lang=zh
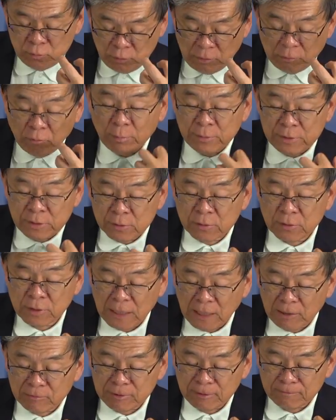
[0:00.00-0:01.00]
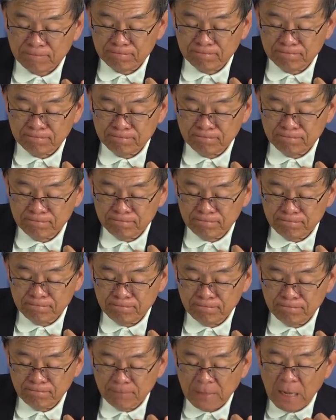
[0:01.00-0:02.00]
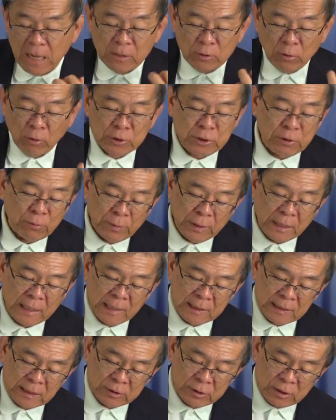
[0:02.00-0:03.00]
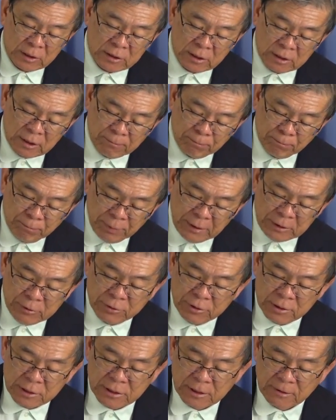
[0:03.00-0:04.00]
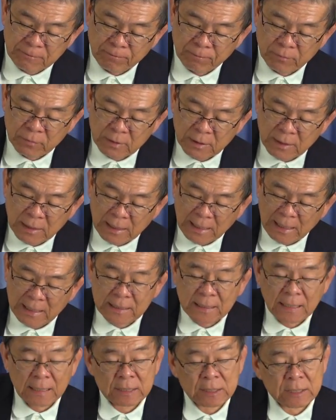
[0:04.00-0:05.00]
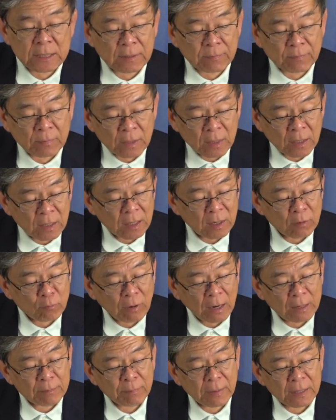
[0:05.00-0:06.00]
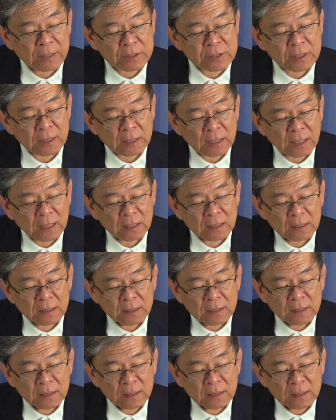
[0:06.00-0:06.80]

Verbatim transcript: 对我们是重要的。同时我们会看到圣经的必须性、涵盖性和完备性呢，